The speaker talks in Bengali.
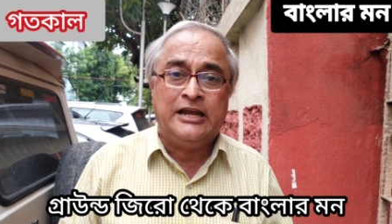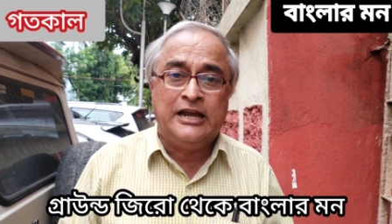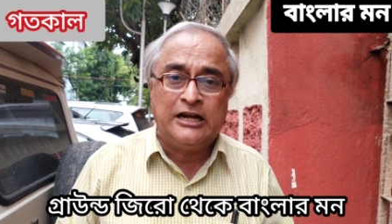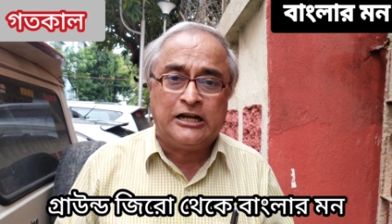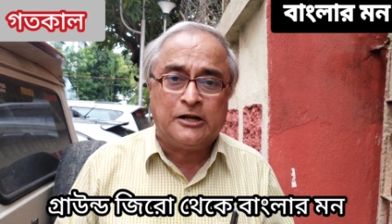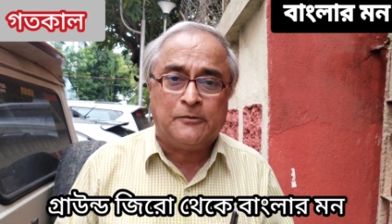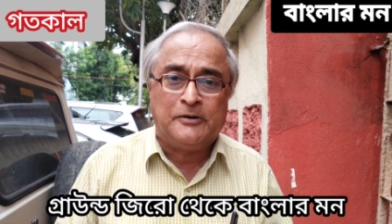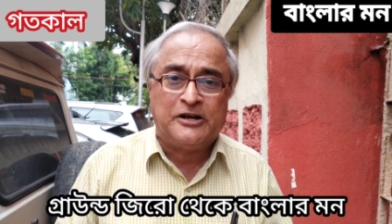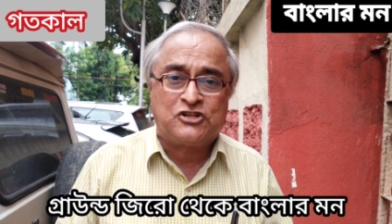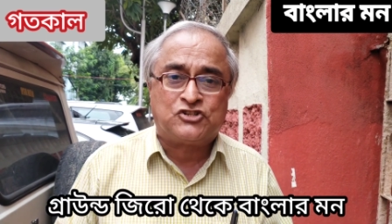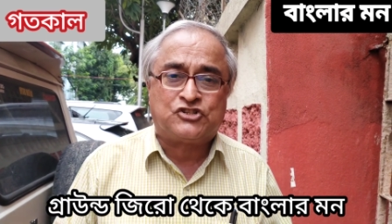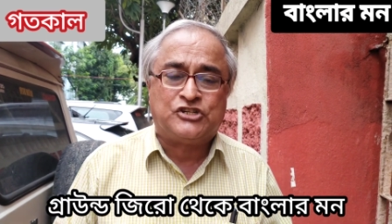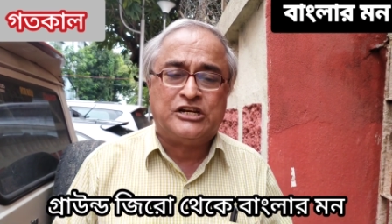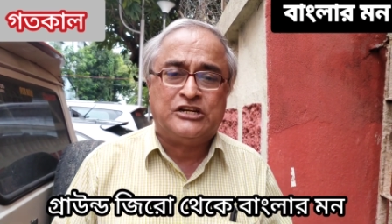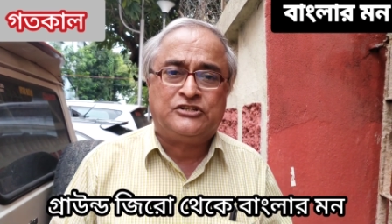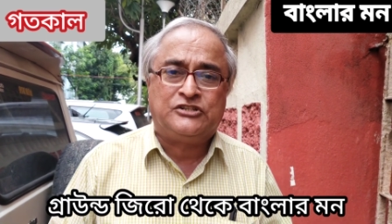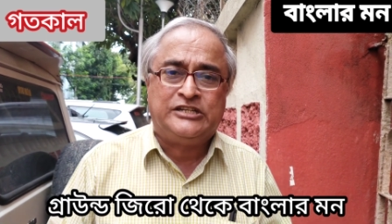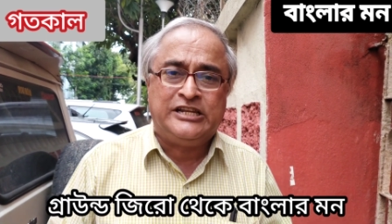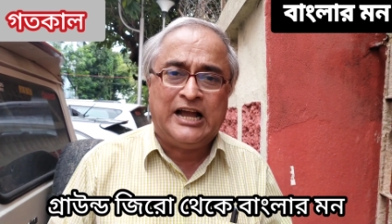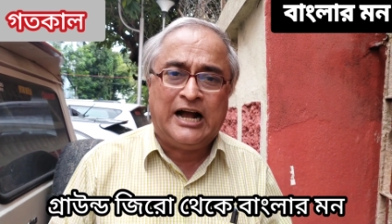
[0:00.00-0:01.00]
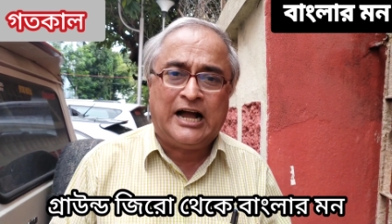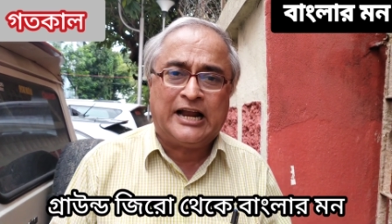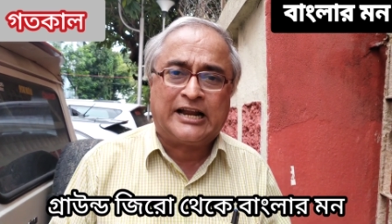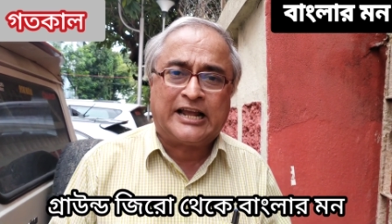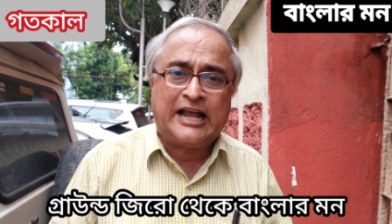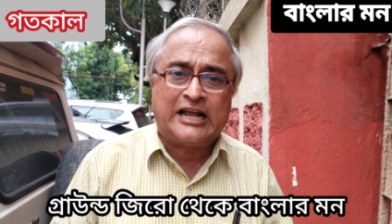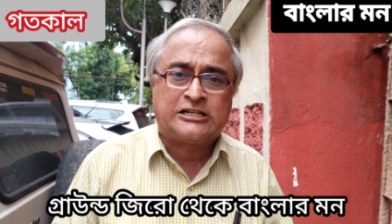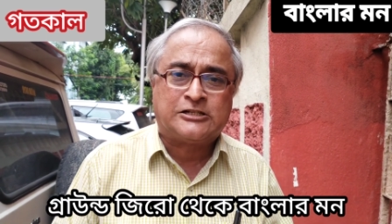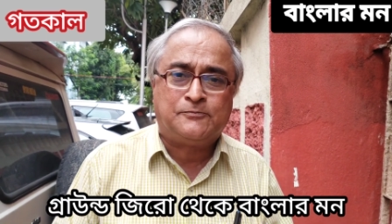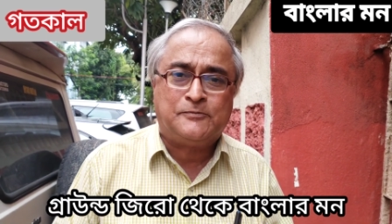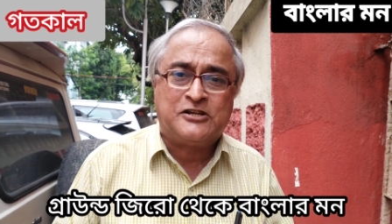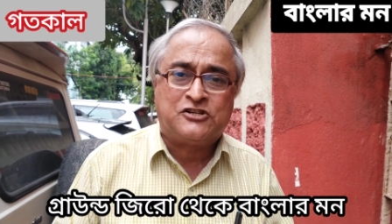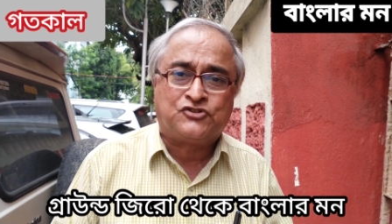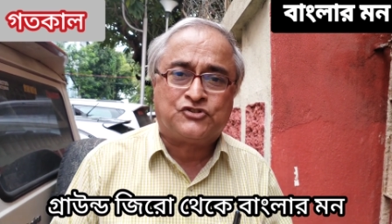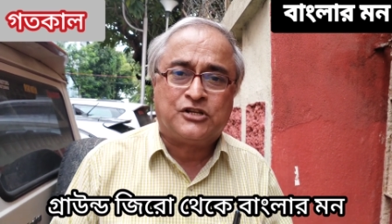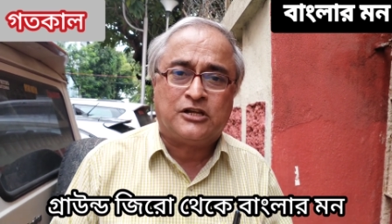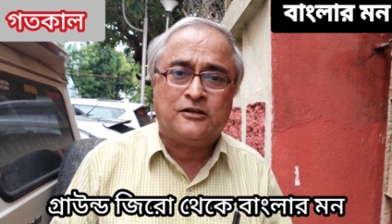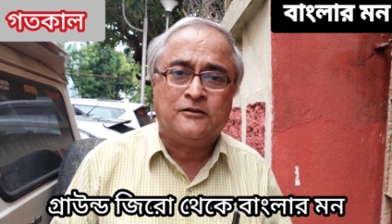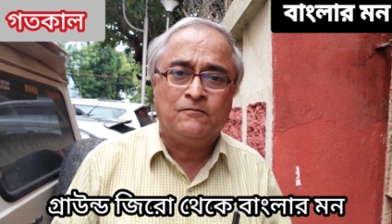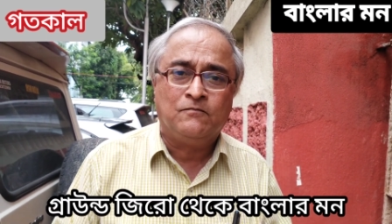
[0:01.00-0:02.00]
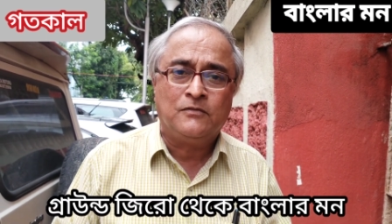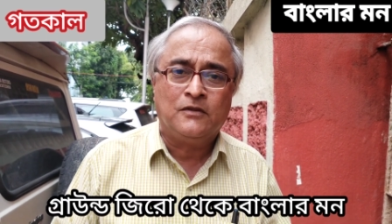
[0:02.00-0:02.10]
ইট বৃষ্টি টিয়ার গ্যাস বৃষ্টি